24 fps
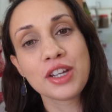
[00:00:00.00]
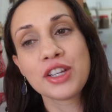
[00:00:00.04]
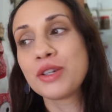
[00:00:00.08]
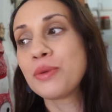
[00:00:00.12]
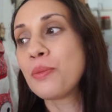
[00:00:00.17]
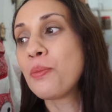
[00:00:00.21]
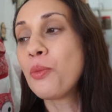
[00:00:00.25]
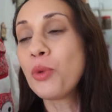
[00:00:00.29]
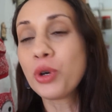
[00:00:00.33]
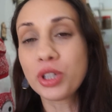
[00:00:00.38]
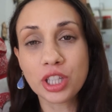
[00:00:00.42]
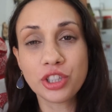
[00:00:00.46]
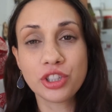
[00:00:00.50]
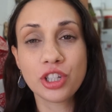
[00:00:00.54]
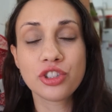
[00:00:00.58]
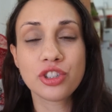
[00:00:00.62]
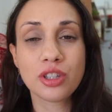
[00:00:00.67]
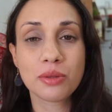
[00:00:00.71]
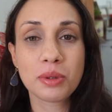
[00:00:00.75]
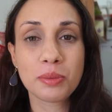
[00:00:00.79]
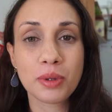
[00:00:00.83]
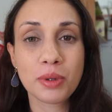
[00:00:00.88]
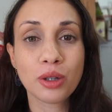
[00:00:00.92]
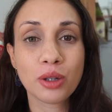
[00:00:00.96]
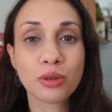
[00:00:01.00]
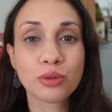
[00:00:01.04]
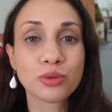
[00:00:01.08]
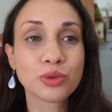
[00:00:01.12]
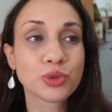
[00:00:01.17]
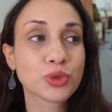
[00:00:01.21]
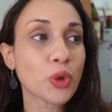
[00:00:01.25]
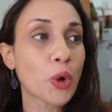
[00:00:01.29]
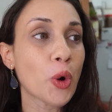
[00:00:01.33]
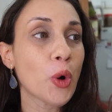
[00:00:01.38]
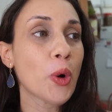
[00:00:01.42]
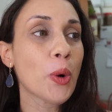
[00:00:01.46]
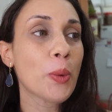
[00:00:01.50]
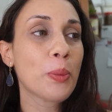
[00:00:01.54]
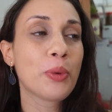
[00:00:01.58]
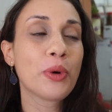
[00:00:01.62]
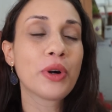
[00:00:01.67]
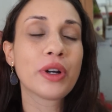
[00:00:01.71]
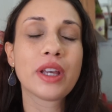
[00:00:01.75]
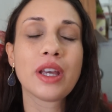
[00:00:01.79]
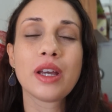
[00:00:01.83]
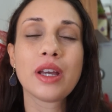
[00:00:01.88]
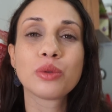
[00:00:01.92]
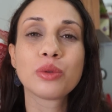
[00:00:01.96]
Muita gente já me perguntou
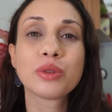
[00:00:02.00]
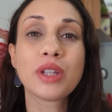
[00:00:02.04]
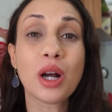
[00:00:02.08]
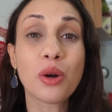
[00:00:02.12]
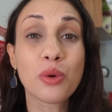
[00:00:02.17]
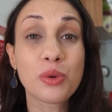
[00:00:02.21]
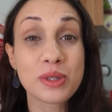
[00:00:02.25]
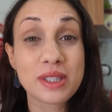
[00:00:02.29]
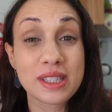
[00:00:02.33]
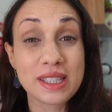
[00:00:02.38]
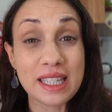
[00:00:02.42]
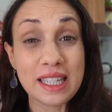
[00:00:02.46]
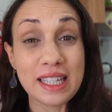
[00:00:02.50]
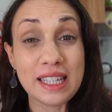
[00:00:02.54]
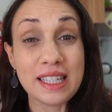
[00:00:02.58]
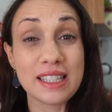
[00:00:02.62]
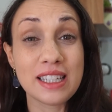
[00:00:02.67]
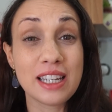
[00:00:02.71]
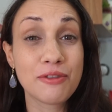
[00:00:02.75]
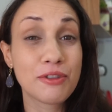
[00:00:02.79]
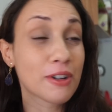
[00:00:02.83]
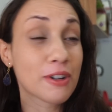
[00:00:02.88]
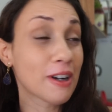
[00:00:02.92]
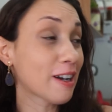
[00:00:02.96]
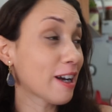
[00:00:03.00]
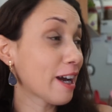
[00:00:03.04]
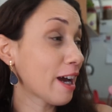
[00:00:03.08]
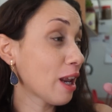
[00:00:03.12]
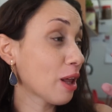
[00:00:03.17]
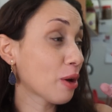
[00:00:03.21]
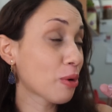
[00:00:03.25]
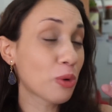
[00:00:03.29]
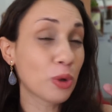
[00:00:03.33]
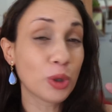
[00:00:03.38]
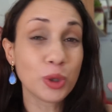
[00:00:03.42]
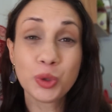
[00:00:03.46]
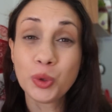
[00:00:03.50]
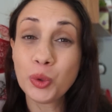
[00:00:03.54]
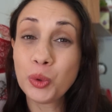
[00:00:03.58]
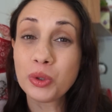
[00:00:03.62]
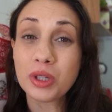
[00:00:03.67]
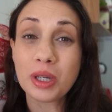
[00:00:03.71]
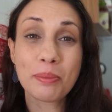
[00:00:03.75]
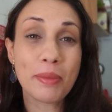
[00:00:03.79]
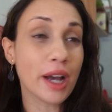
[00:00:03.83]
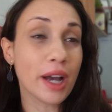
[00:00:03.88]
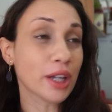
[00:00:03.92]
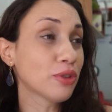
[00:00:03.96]
porque o da cozinha fica com aquela
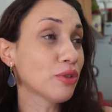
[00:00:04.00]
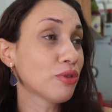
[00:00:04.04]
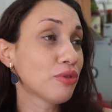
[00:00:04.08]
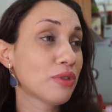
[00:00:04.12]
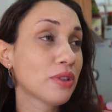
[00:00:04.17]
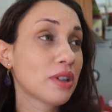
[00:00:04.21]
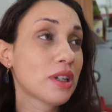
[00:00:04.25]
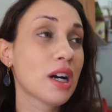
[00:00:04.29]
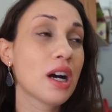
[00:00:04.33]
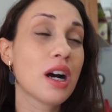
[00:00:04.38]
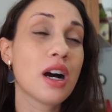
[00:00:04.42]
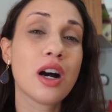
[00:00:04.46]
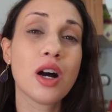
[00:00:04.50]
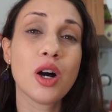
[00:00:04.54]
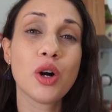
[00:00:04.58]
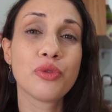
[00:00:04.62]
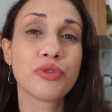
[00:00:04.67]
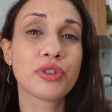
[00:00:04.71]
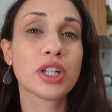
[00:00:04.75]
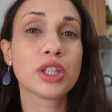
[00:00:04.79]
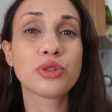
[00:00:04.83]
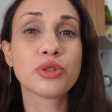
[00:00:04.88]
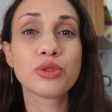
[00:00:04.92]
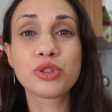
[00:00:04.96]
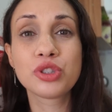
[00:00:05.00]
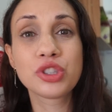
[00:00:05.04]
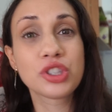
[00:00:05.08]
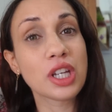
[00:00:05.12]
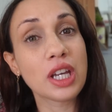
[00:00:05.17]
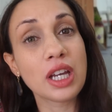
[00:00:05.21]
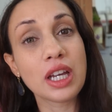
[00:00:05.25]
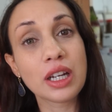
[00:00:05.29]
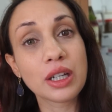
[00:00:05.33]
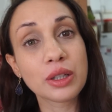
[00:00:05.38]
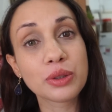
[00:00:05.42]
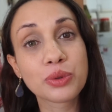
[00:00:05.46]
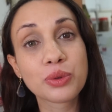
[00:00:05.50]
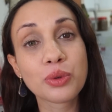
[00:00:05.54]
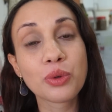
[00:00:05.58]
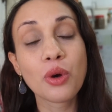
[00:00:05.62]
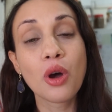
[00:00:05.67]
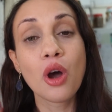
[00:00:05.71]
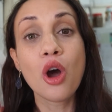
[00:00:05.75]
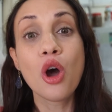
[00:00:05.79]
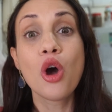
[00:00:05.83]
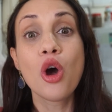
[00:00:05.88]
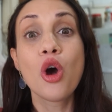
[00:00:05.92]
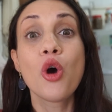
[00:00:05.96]
gordura perto do fogão, fica nojento,
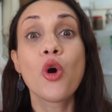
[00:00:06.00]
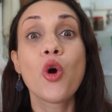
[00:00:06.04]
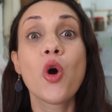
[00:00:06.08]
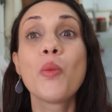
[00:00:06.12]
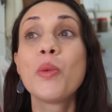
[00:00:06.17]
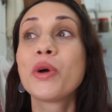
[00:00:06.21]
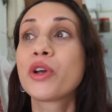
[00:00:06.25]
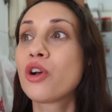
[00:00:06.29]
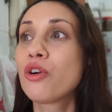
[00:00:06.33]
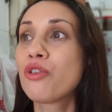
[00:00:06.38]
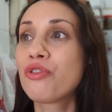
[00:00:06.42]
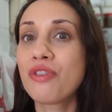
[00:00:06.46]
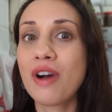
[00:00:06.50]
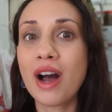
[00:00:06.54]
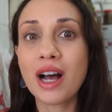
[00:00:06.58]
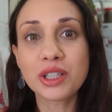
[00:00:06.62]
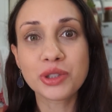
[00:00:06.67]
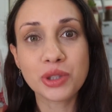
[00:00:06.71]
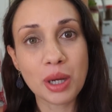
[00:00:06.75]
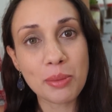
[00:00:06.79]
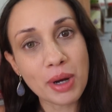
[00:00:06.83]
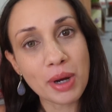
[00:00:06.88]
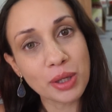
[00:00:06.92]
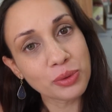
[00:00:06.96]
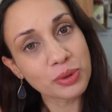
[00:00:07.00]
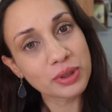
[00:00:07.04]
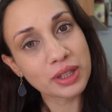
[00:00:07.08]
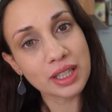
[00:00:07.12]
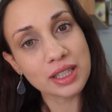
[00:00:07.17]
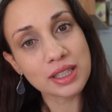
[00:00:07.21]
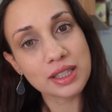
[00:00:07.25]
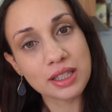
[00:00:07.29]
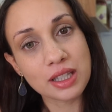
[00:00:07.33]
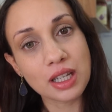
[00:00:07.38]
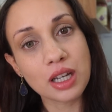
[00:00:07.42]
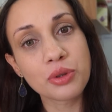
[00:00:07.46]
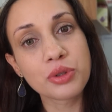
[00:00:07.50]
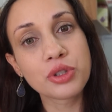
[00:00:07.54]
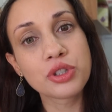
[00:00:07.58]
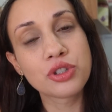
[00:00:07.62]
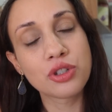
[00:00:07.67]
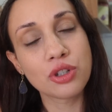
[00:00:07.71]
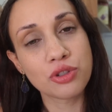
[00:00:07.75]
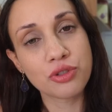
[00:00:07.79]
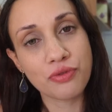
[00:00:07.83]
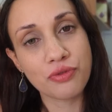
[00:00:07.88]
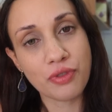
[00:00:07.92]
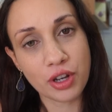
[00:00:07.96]
como é que eu faço a manutenção em
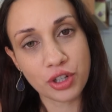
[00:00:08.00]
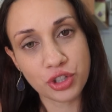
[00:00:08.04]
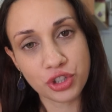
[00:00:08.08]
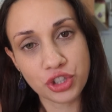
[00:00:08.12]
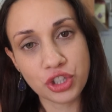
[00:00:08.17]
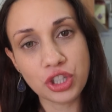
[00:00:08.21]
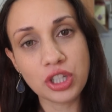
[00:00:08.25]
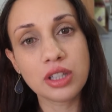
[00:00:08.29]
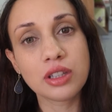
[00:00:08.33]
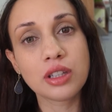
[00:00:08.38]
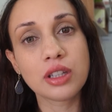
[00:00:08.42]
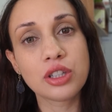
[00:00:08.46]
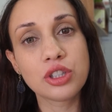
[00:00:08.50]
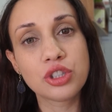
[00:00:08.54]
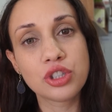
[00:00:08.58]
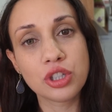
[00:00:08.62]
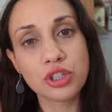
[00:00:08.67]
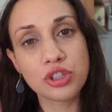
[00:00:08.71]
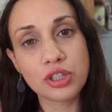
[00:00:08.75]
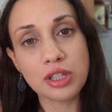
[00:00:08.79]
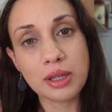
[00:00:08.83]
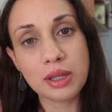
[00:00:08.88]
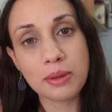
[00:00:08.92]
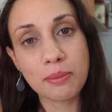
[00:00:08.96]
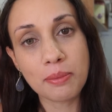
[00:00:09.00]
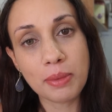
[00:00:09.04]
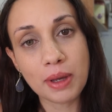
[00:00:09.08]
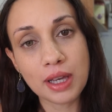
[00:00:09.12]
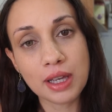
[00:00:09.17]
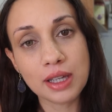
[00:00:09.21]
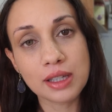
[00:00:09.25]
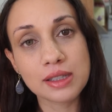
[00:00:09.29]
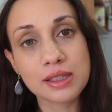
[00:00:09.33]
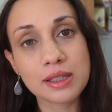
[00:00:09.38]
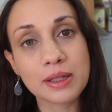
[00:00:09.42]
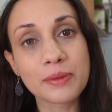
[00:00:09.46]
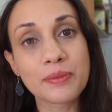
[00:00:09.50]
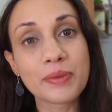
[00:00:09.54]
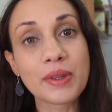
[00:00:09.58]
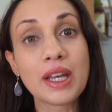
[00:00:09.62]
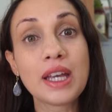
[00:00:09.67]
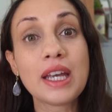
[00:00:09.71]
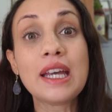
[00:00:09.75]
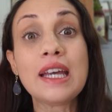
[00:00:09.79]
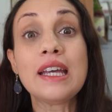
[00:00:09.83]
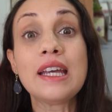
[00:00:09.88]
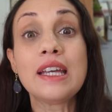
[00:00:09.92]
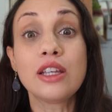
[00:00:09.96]
dia de faxina, em dia de limpeza.
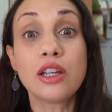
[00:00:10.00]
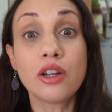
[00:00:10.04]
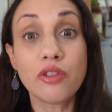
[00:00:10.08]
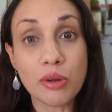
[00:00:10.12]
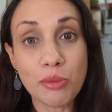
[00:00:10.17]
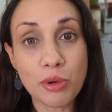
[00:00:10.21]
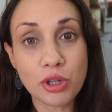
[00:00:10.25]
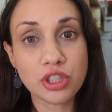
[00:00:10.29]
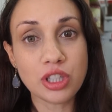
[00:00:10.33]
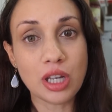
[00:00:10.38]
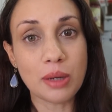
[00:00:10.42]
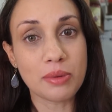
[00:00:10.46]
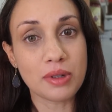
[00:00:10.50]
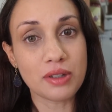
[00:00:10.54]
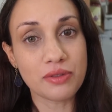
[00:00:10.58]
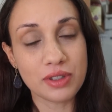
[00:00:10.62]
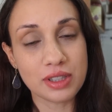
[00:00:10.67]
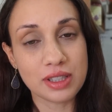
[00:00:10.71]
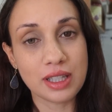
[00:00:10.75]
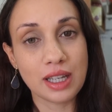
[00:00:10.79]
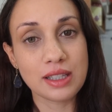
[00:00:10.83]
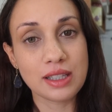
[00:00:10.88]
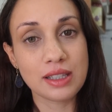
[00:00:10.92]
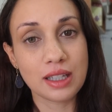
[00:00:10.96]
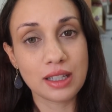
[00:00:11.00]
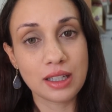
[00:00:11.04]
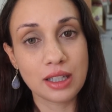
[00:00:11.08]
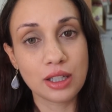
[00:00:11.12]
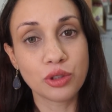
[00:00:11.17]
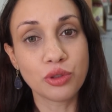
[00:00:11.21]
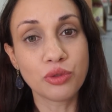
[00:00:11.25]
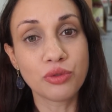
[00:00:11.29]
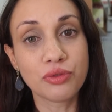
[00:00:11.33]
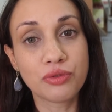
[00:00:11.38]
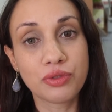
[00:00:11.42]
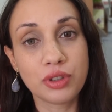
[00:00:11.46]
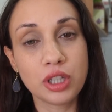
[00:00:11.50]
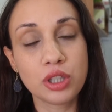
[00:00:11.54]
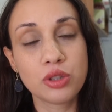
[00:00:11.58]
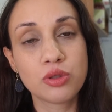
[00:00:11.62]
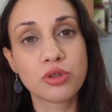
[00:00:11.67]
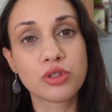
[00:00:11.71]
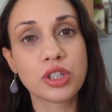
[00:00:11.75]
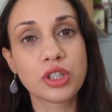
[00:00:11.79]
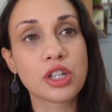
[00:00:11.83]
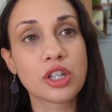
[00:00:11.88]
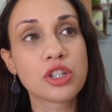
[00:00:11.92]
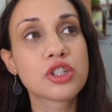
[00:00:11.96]
E eu vou mostrar para vocês aqui num vídeo,
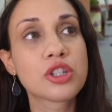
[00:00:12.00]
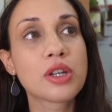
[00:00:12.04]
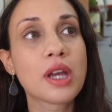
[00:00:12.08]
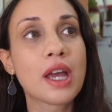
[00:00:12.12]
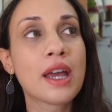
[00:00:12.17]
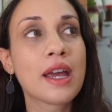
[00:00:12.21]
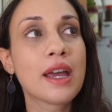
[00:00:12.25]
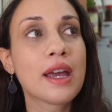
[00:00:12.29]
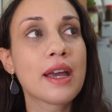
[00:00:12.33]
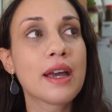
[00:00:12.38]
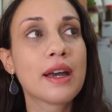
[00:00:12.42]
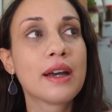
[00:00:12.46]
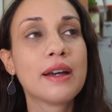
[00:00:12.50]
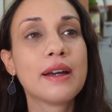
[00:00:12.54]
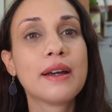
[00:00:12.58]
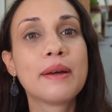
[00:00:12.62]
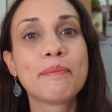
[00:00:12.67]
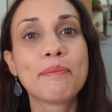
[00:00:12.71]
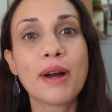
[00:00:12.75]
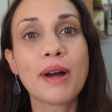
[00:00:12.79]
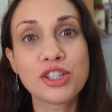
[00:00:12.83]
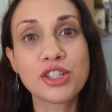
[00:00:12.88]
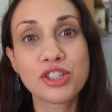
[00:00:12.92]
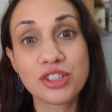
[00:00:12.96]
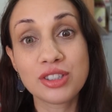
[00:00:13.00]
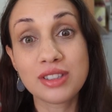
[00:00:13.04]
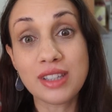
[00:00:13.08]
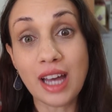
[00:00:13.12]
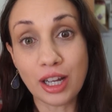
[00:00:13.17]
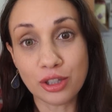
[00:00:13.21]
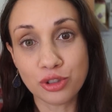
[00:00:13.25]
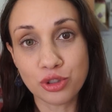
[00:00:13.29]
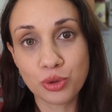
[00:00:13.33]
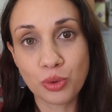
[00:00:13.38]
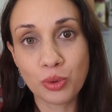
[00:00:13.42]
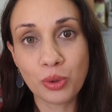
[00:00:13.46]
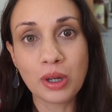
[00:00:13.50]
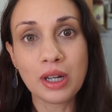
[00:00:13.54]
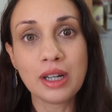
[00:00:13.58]
gente, é mais didático.